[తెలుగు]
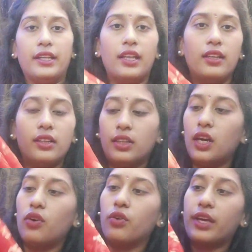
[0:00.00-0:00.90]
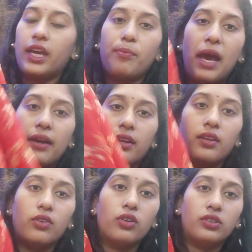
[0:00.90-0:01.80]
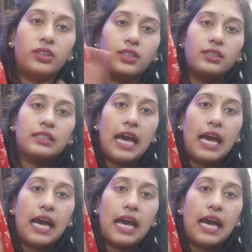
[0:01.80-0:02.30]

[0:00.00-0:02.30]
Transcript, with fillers: ఇదంతా ఒకే ప్యాటర్న్లో వచ్చేసింది